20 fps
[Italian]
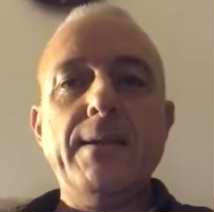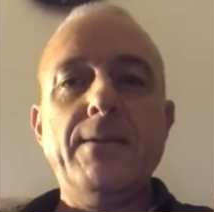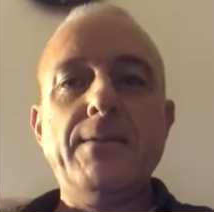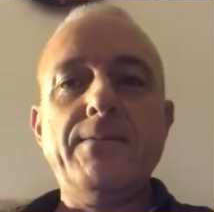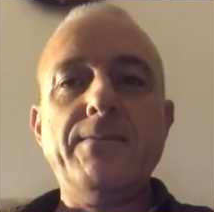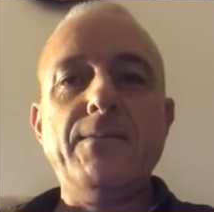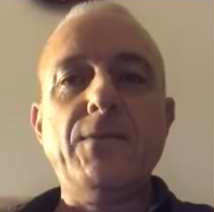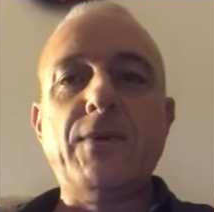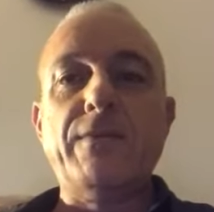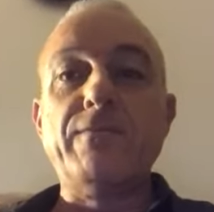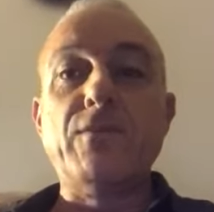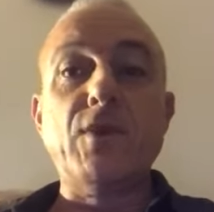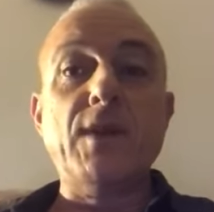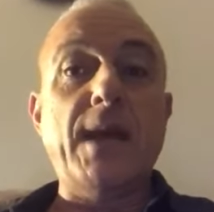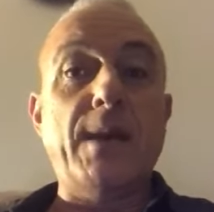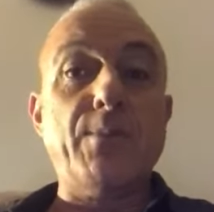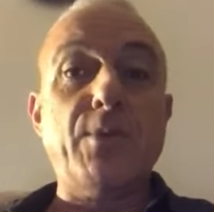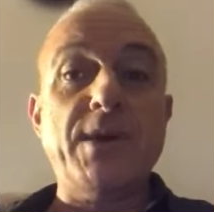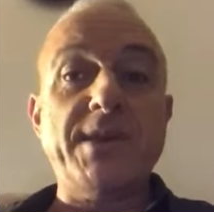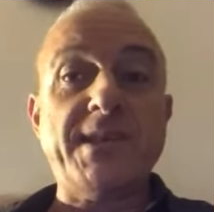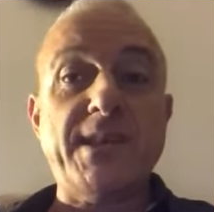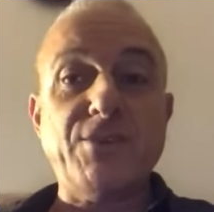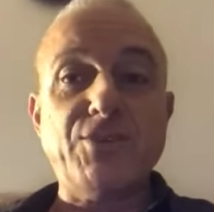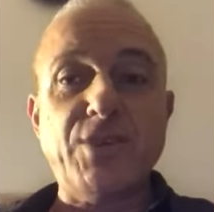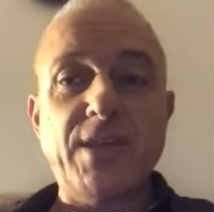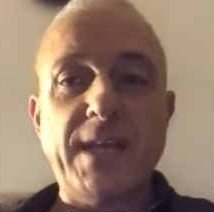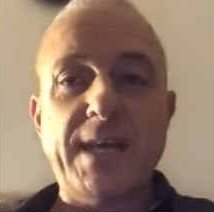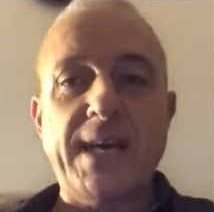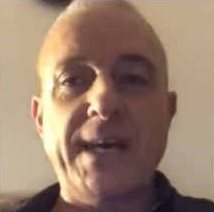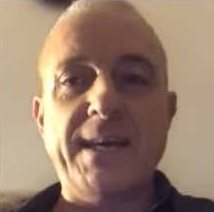mm, non vogliamo
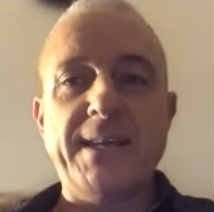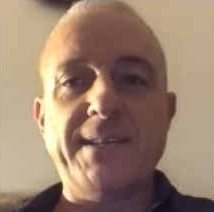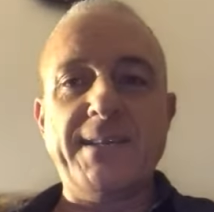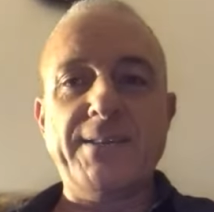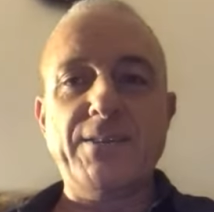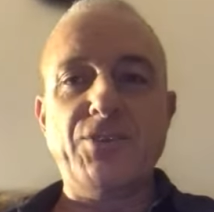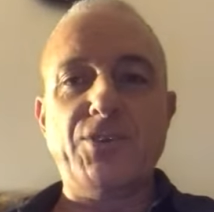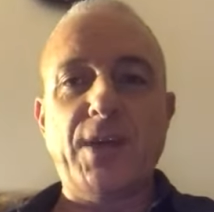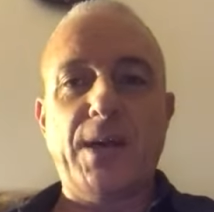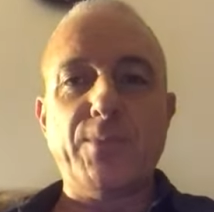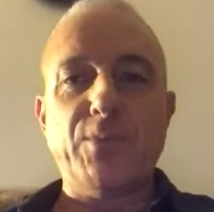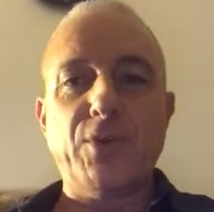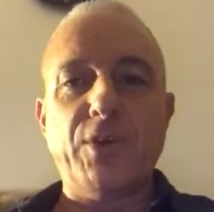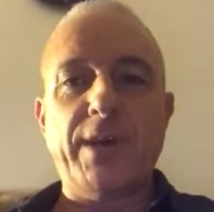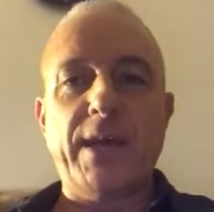esagerare se diciamo